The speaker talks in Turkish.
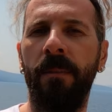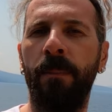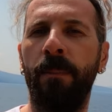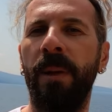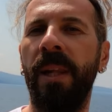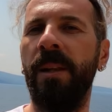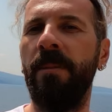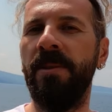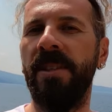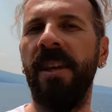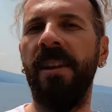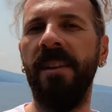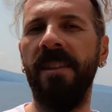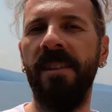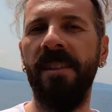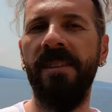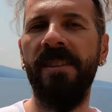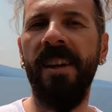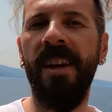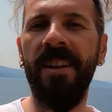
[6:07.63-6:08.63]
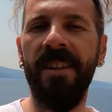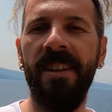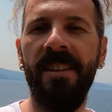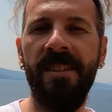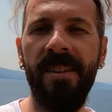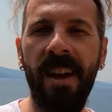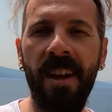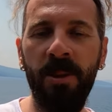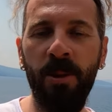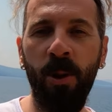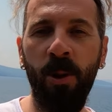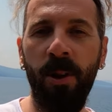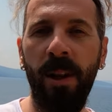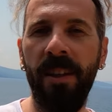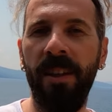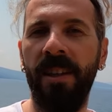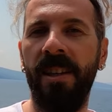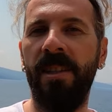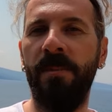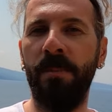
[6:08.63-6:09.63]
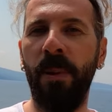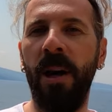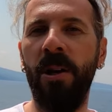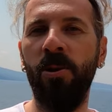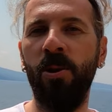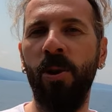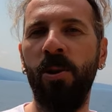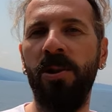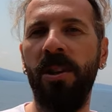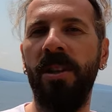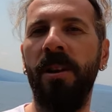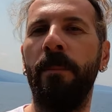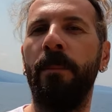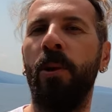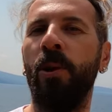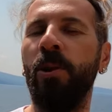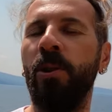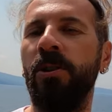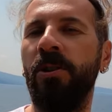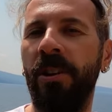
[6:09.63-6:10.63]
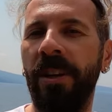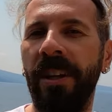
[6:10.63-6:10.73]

Bilimsel adı sarda sarda olan, İspanyolca'da bonito